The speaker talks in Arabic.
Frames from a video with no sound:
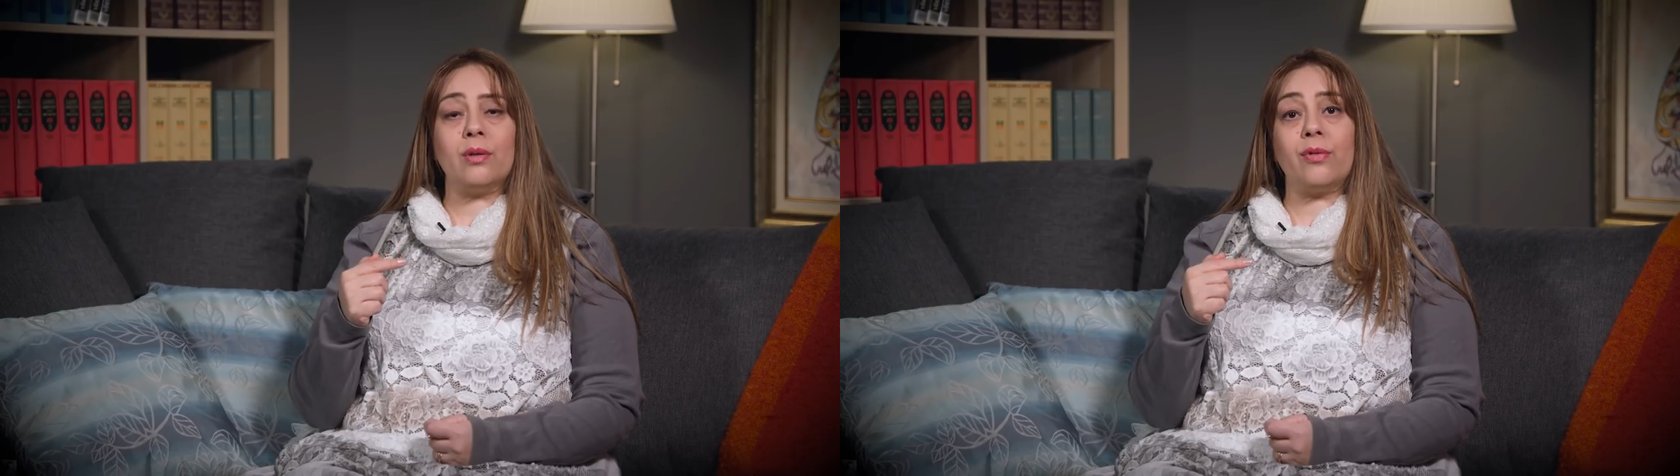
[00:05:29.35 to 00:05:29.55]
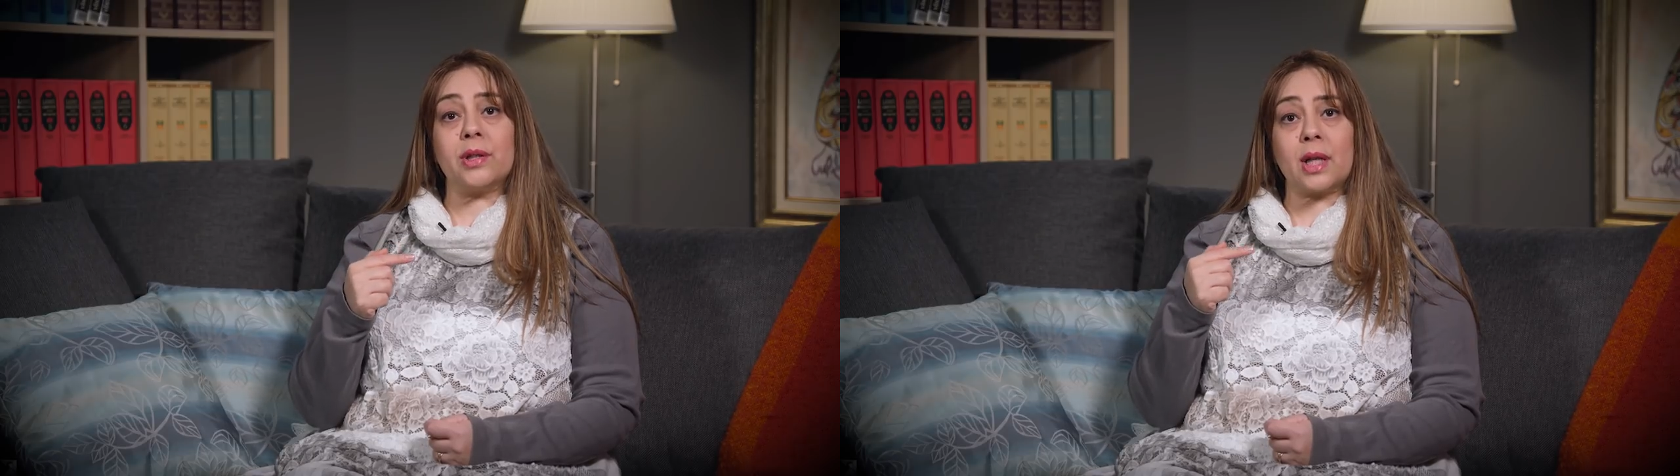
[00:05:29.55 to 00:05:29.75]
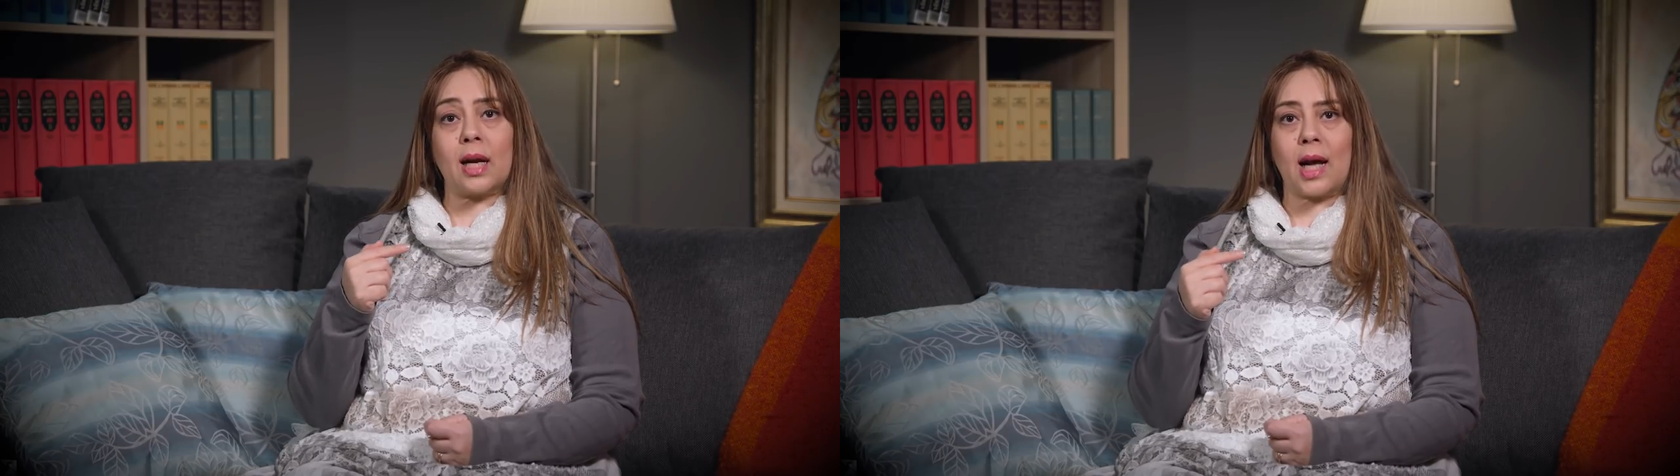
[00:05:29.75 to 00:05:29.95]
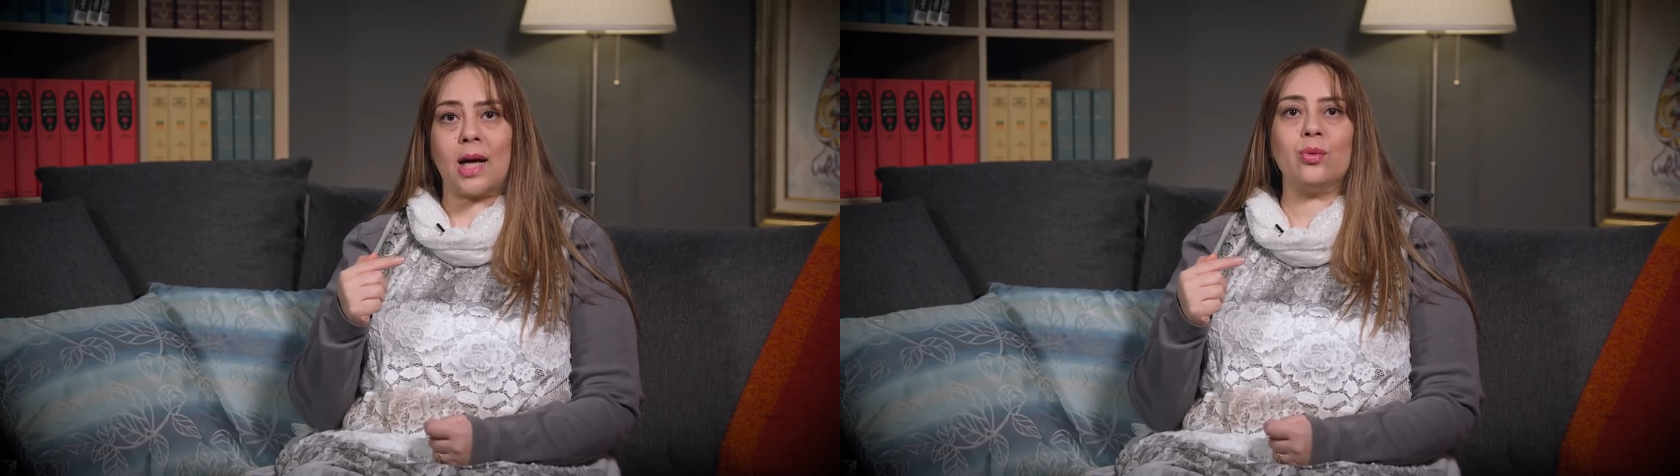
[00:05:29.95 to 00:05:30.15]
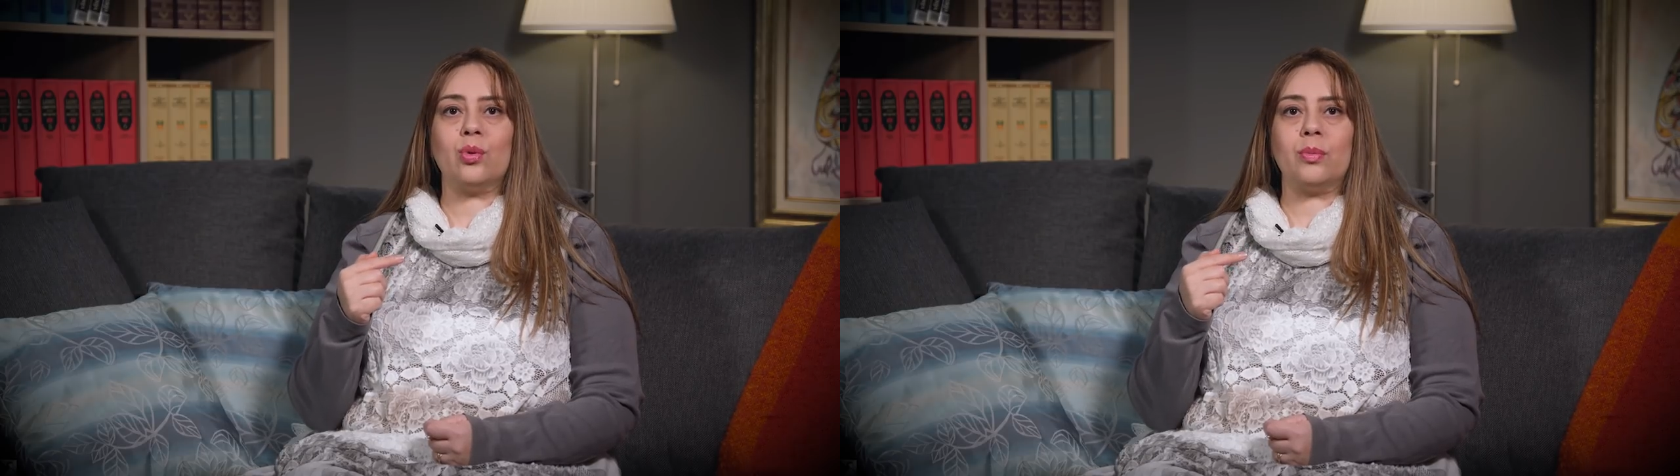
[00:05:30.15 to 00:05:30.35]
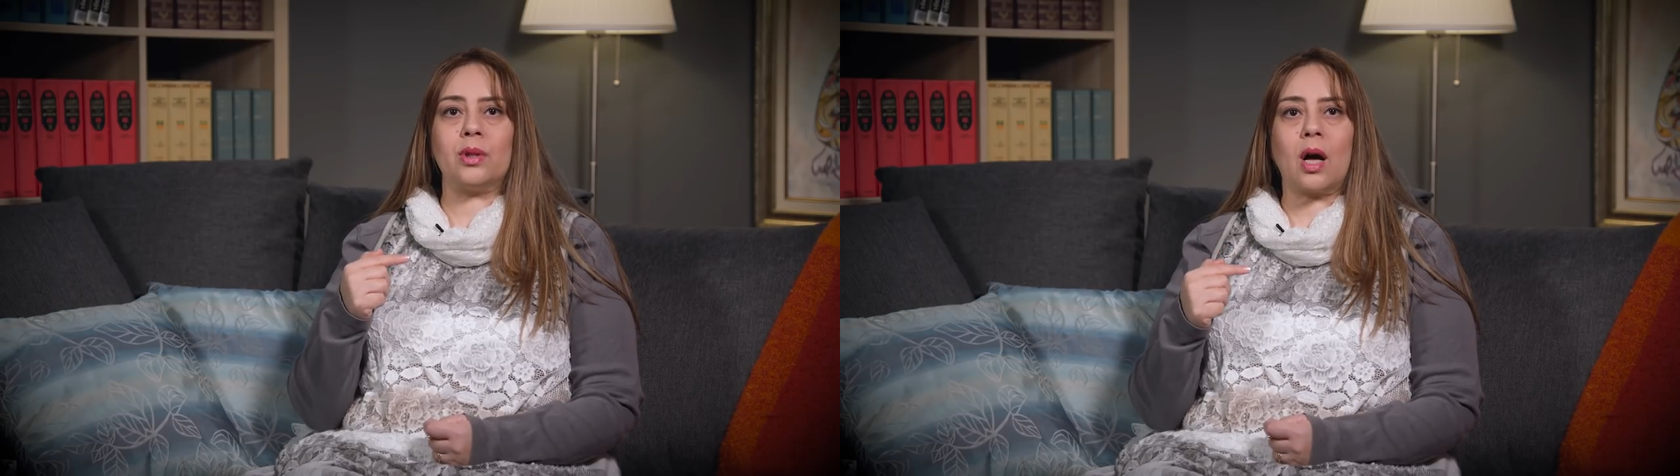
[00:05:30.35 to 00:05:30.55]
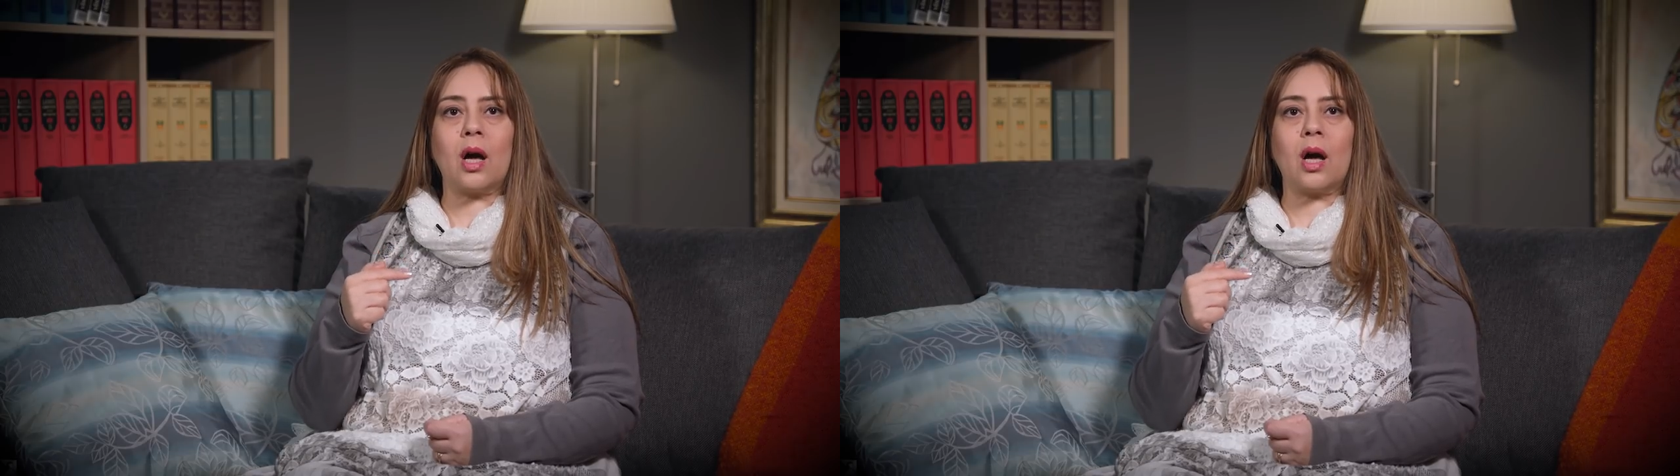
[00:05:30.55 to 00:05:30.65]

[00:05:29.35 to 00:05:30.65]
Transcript: انفصل عنه من